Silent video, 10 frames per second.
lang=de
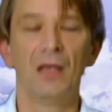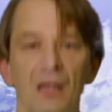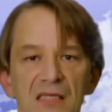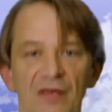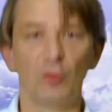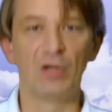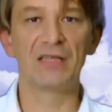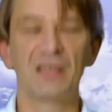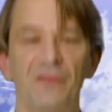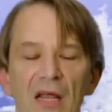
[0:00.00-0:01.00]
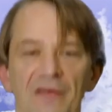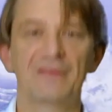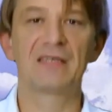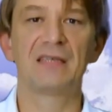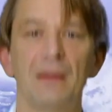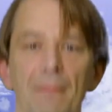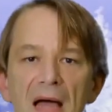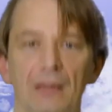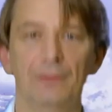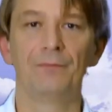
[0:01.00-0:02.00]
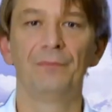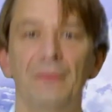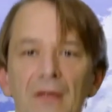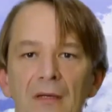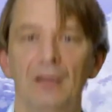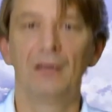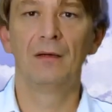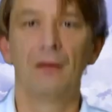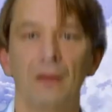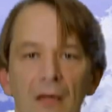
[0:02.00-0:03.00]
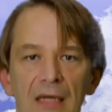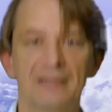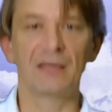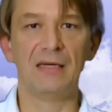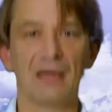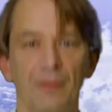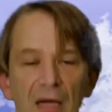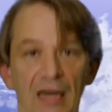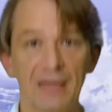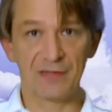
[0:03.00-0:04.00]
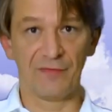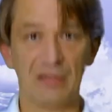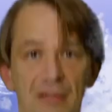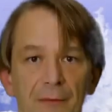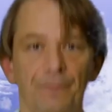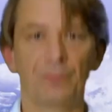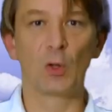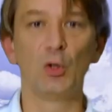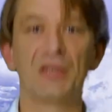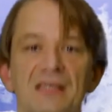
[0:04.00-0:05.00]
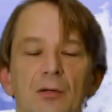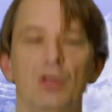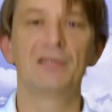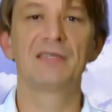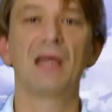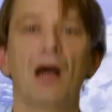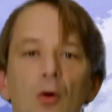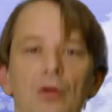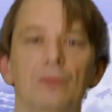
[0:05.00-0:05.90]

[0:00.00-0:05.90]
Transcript: Sie wundern sich vielleicht, was ich hier mache. Ich trainiere mein Gleichgewicht und das können Sie auch.